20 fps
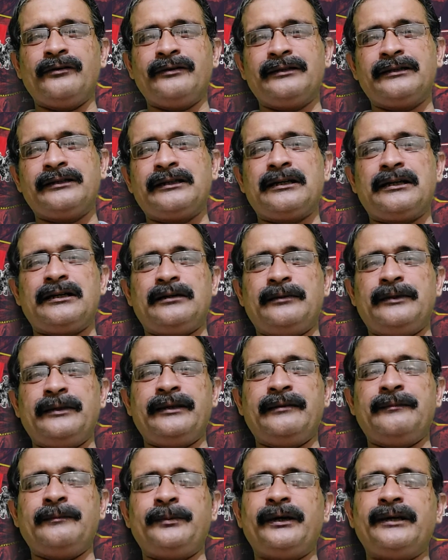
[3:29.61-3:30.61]
வந்துட்டான்
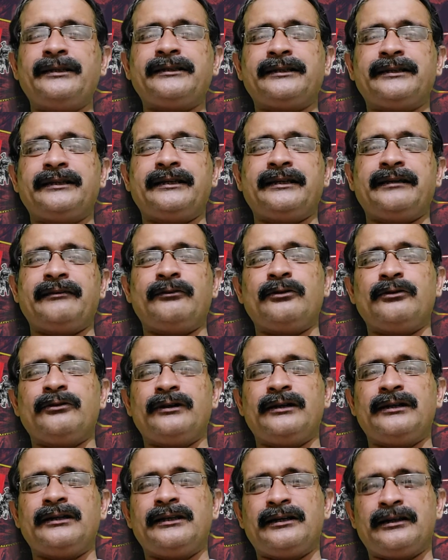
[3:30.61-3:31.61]
அப்படின்னா பார்த்துக்கிட்டு எவ்வளோ
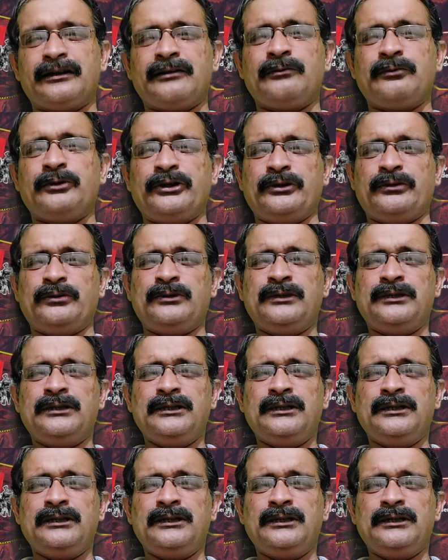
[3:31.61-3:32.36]
நாள் தான் இருக்க முடியும்